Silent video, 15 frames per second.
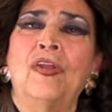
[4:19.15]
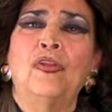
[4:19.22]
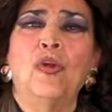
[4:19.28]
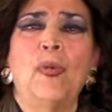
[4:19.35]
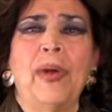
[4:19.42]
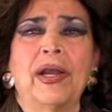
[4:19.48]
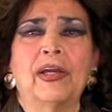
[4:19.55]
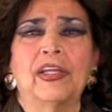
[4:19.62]

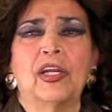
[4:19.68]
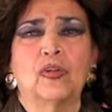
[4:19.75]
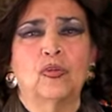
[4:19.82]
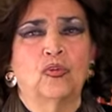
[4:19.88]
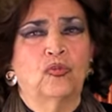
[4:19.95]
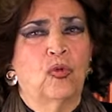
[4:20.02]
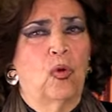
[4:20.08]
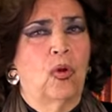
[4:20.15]
no va a
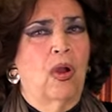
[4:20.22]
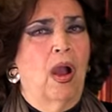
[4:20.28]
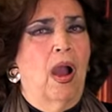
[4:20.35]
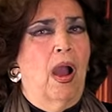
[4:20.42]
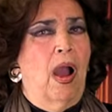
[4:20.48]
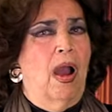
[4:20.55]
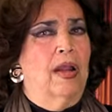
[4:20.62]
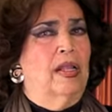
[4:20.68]
querernos
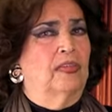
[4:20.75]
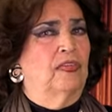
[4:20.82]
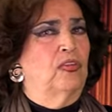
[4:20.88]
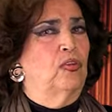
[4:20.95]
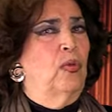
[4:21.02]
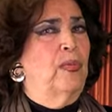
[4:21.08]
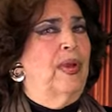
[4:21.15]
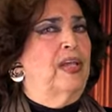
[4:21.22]
ahogar así
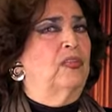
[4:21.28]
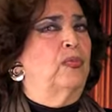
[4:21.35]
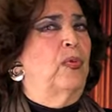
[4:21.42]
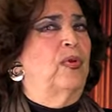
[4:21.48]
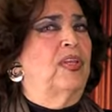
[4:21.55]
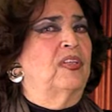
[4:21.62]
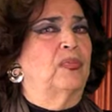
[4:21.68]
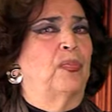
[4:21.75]
nomás
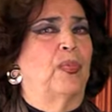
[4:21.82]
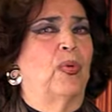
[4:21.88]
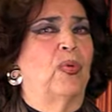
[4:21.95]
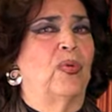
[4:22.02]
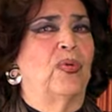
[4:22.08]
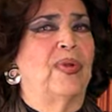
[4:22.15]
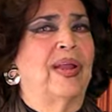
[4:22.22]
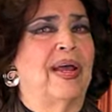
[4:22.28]
por las
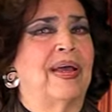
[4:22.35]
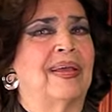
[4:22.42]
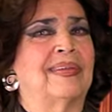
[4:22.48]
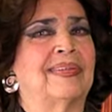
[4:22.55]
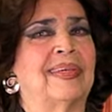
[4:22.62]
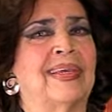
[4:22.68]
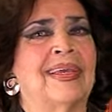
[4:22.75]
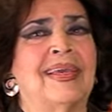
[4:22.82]
puras